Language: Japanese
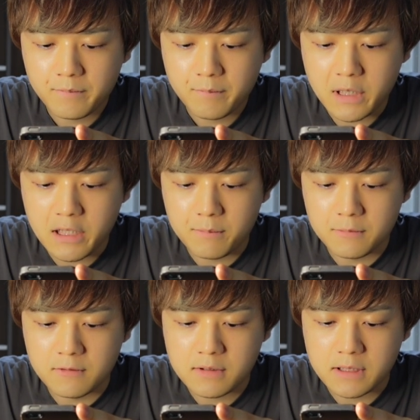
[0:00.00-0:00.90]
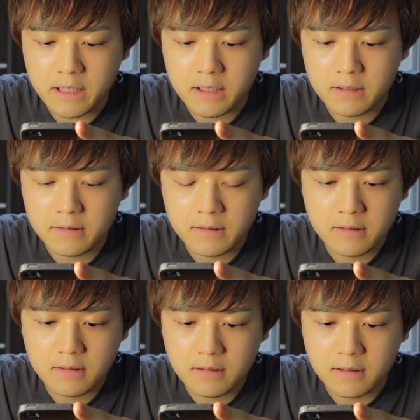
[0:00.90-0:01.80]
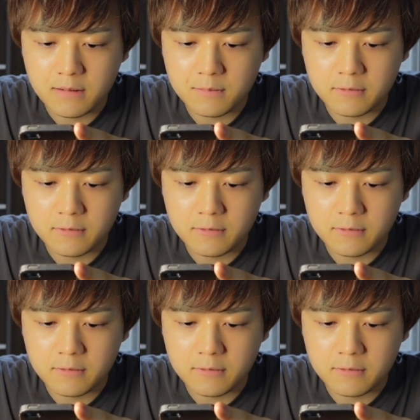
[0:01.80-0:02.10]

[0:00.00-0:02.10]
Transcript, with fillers: まあ半分ですね。半